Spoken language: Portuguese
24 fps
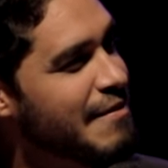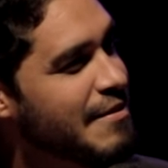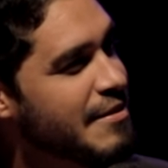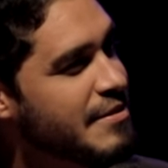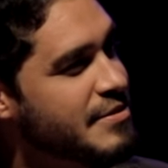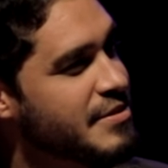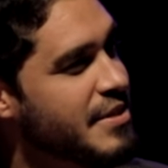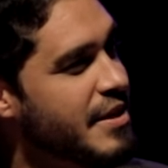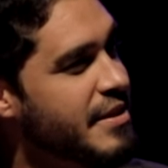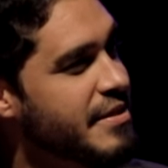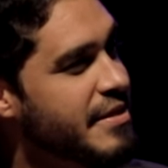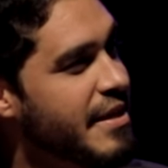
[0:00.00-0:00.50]

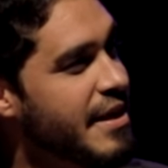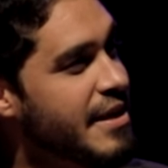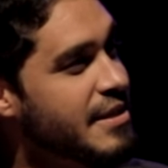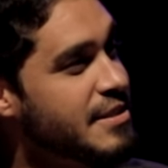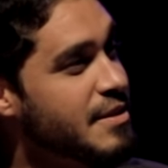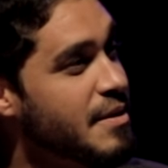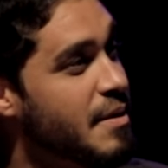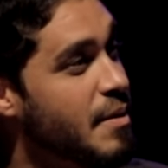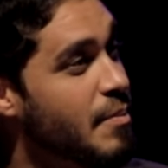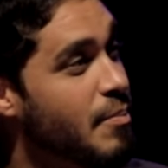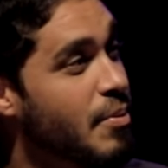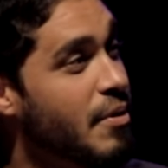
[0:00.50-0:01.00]
Você entende?
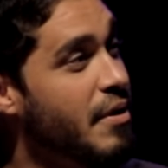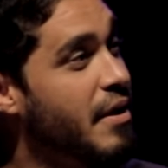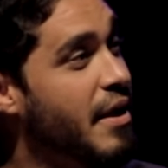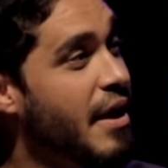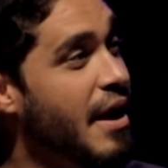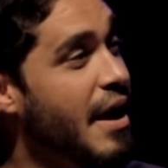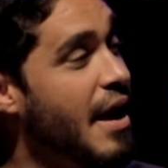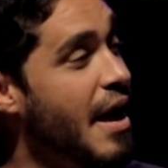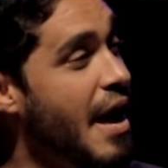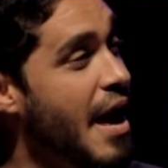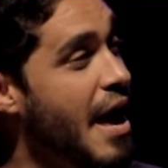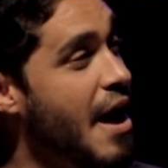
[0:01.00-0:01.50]

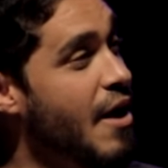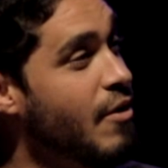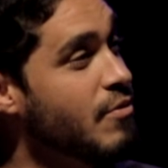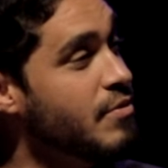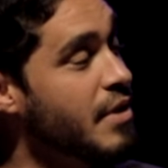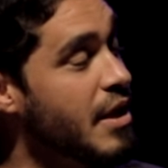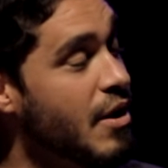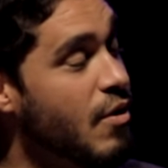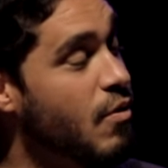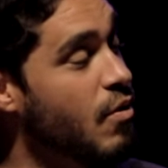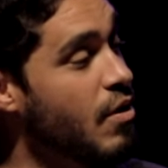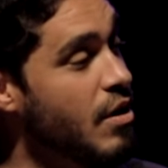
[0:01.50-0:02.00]
Porque é um
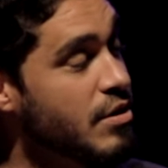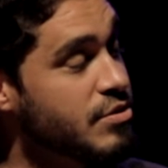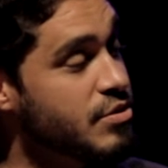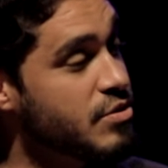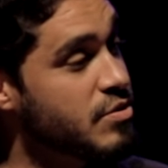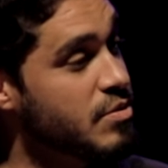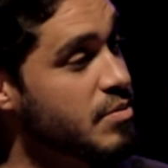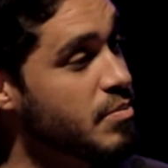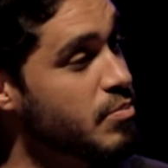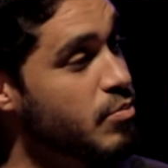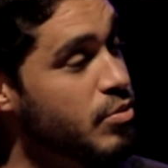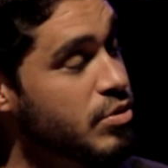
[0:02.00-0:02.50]

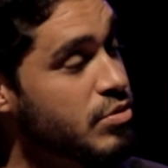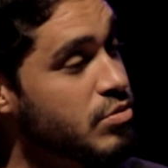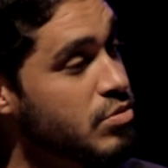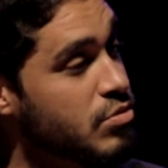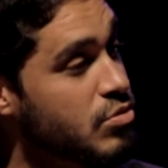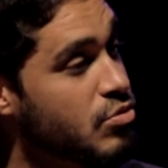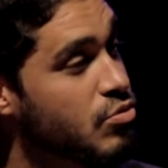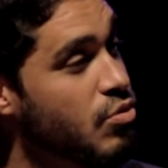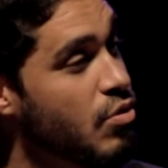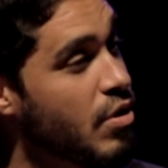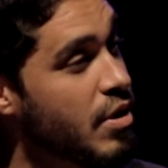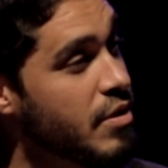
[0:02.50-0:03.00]
negócio muito
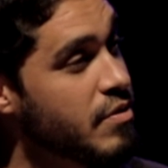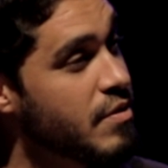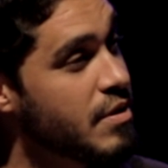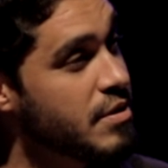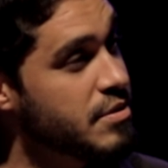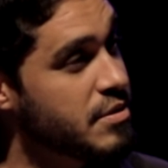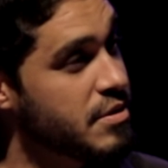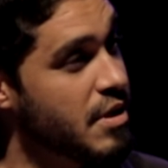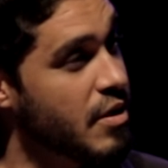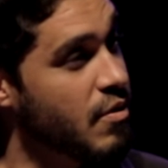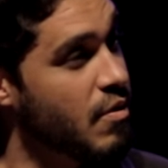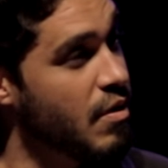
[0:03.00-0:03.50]
doido
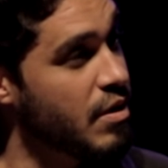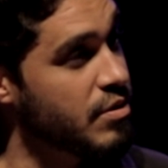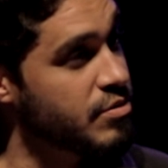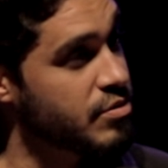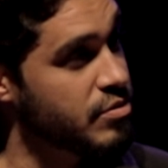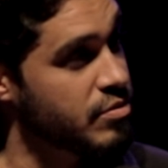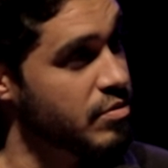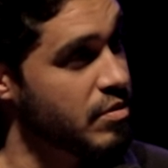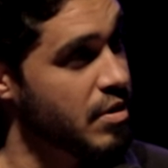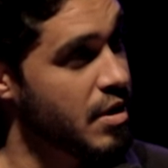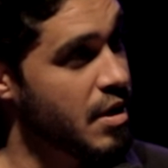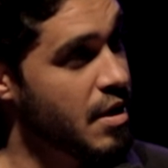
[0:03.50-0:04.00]
esse
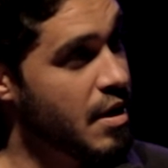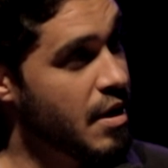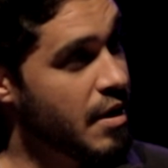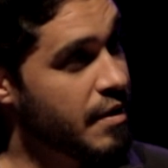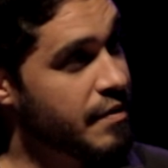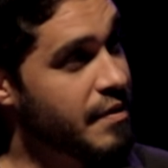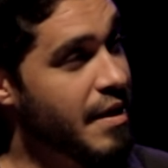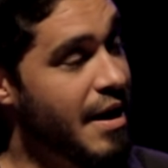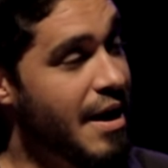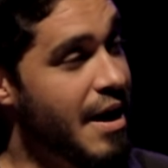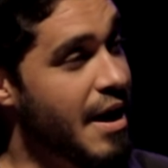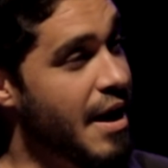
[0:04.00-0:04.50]
negócio
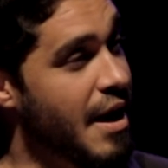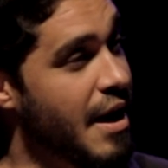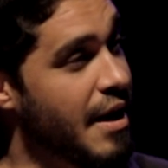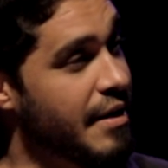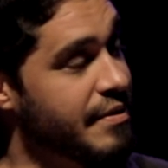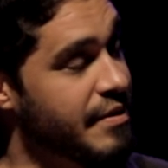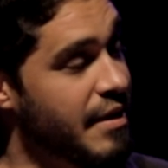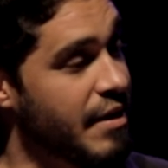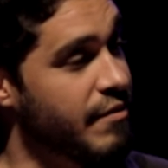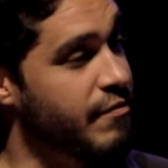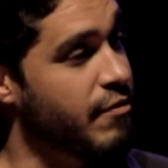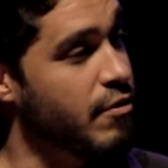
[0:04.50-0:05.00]
da,
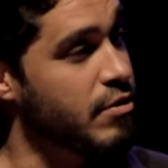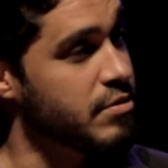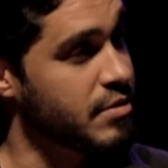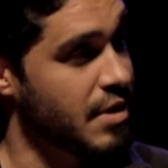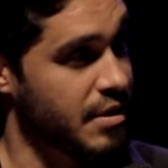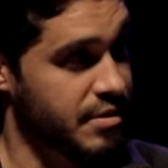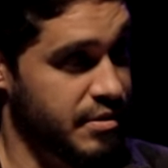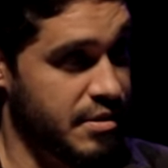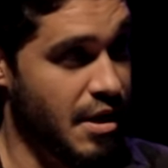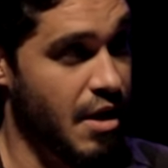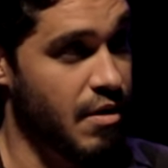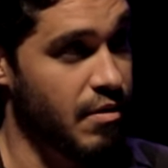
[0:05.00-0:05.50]
da volta
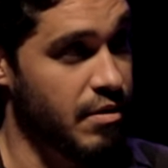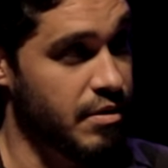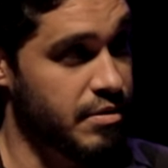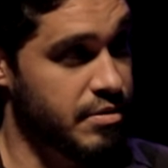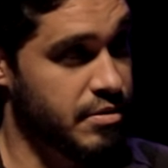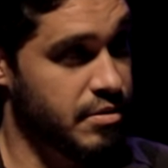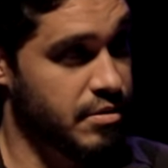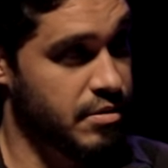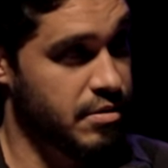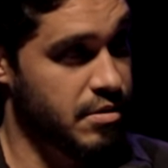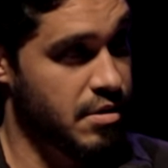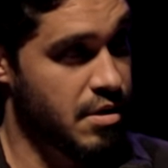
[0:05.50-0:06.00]
às
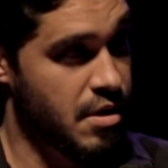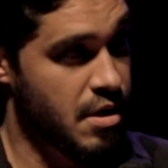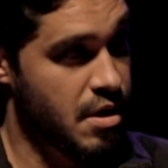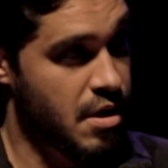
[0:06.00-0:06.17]
aulas.